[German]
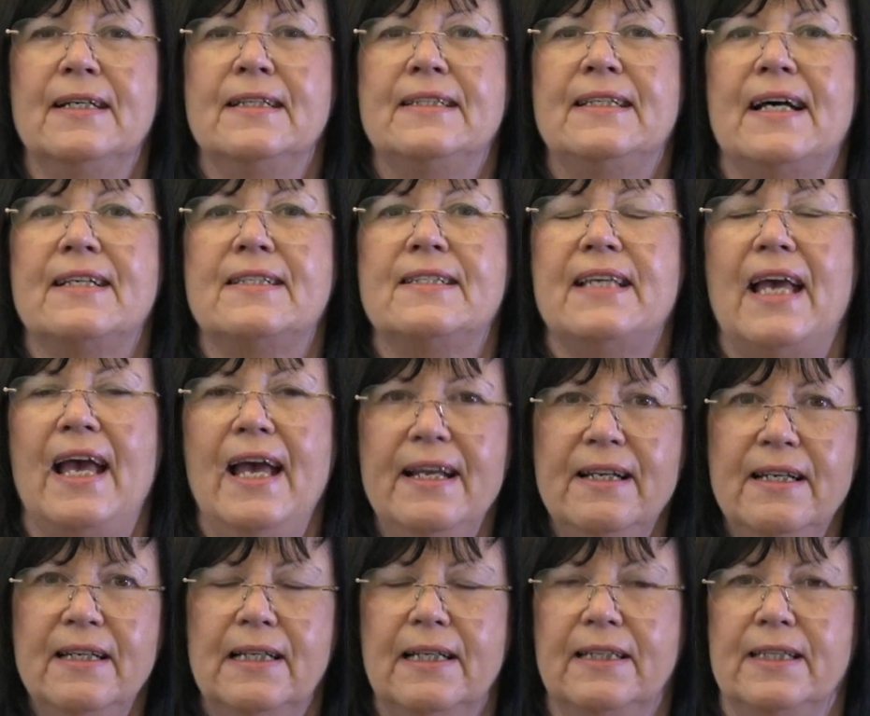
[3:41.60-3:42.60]
dass
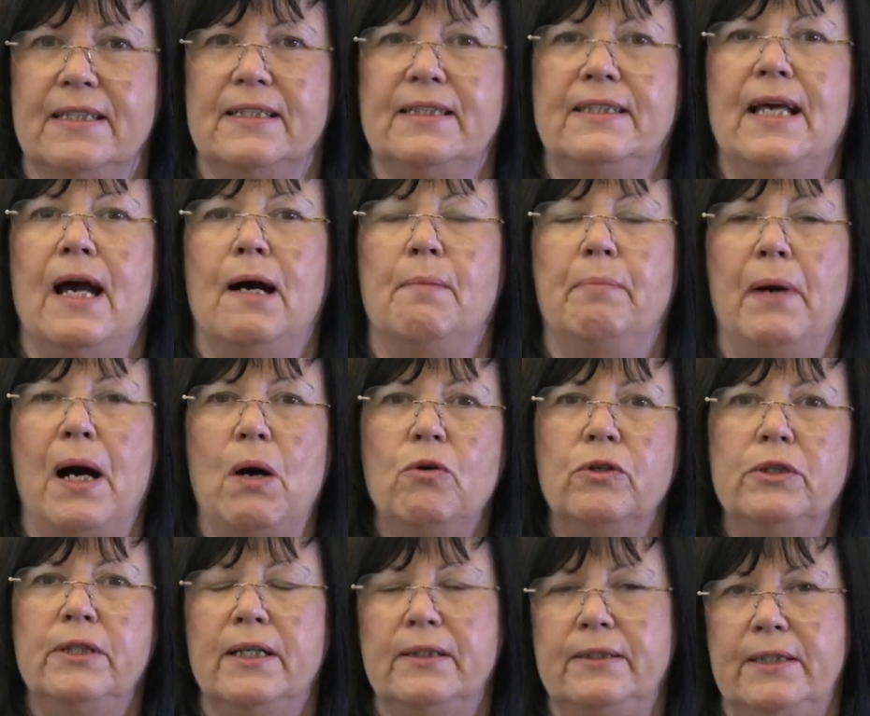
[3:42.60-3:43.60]
endlich der Bau
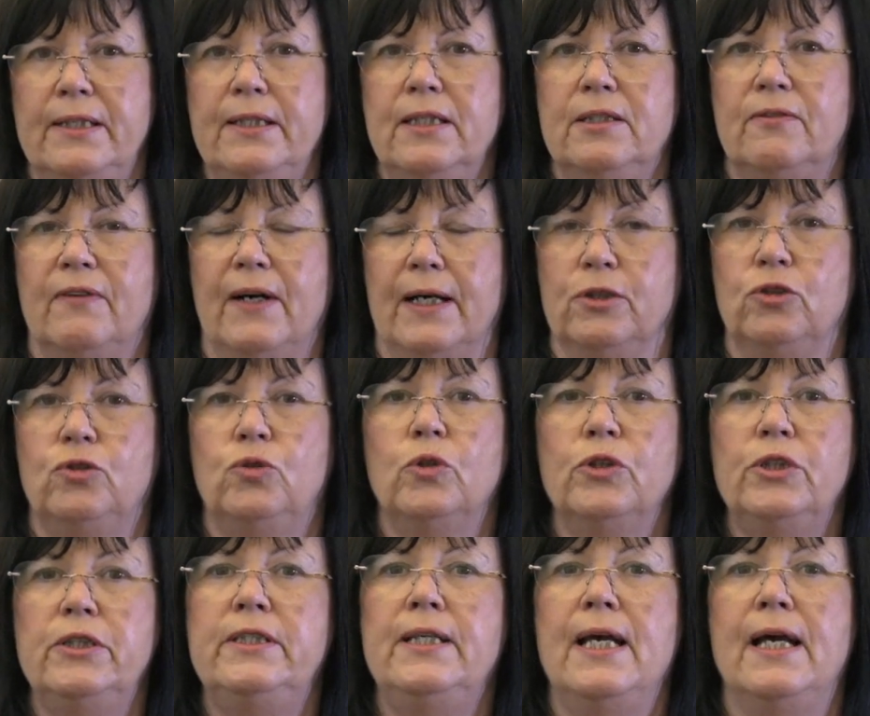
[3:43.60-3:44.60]
der Dichtwand
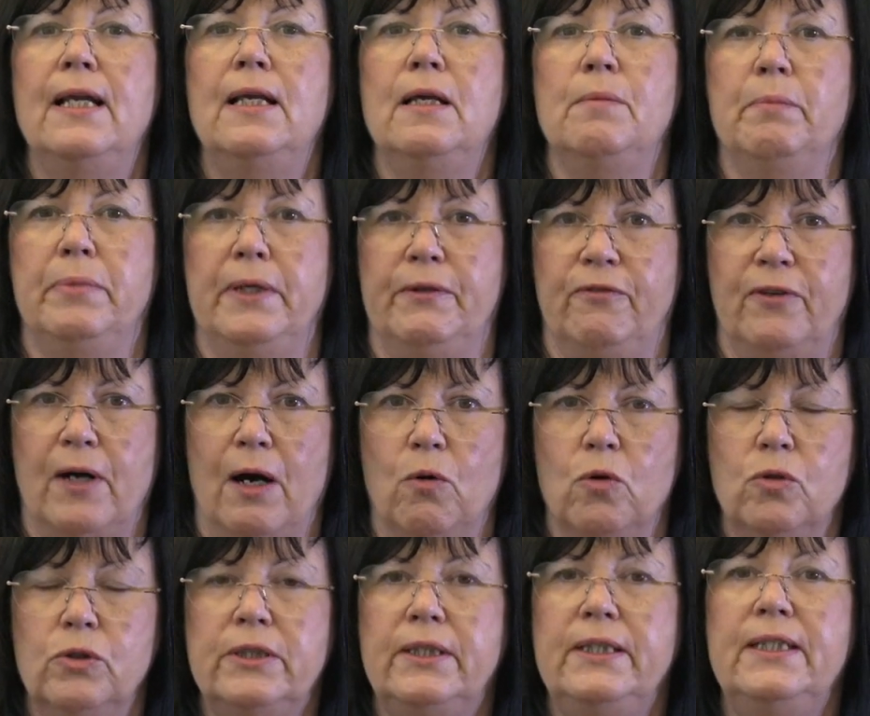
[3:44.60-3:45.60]
durch die
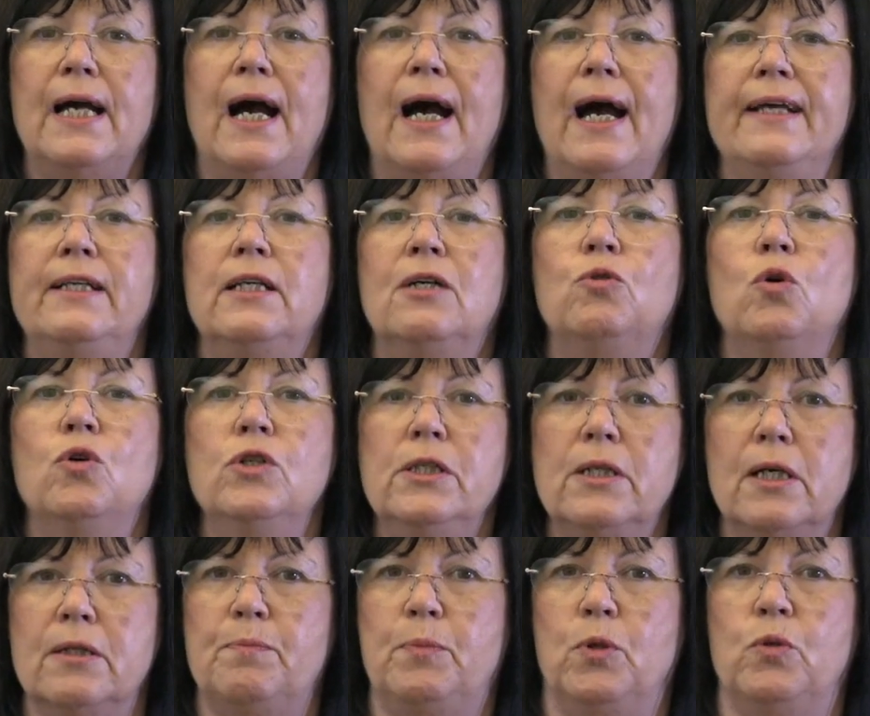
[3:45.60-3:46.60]
LMBV, die ja eine
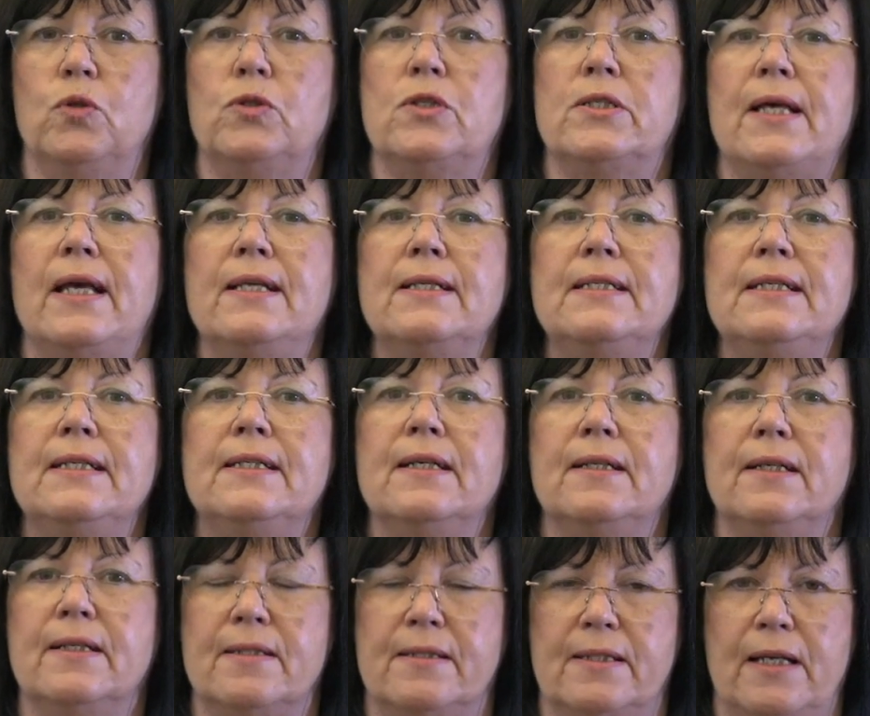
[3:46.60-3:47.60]
hundertprozentige
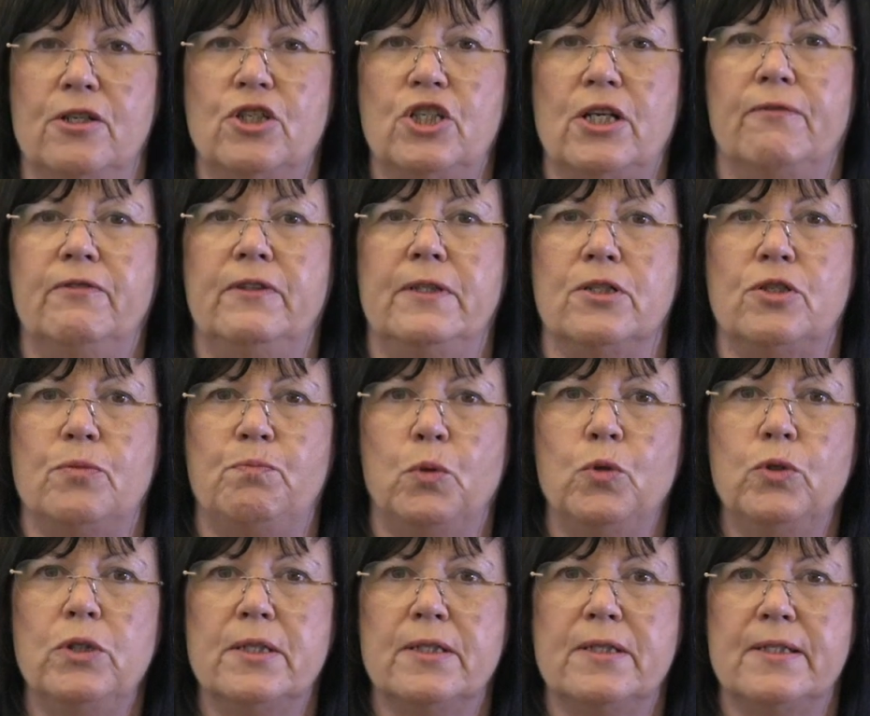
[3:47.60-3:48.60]
Gesellschaft des
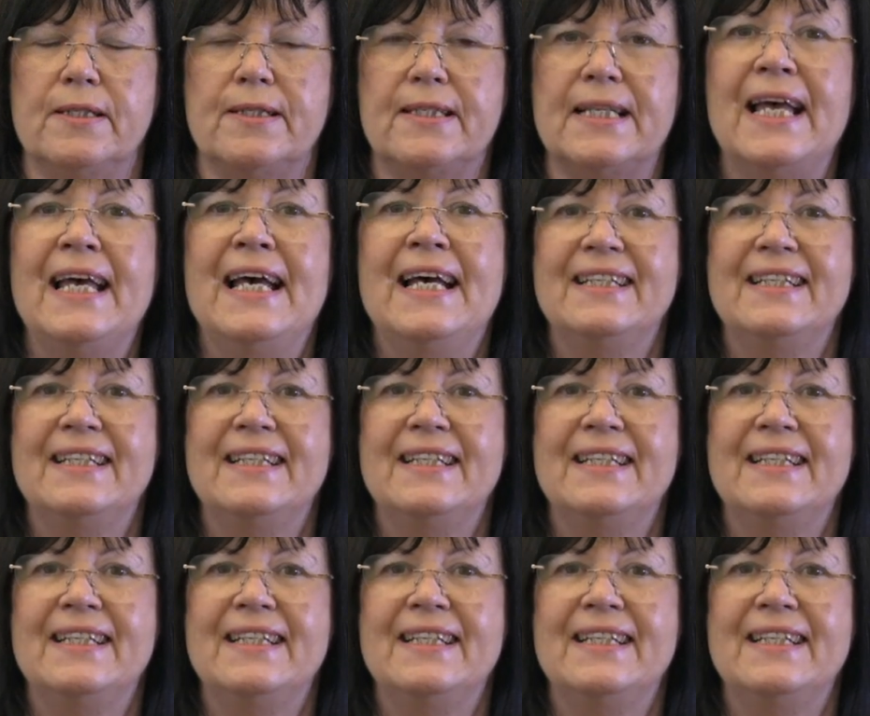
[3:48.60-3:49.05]
Bundes ist,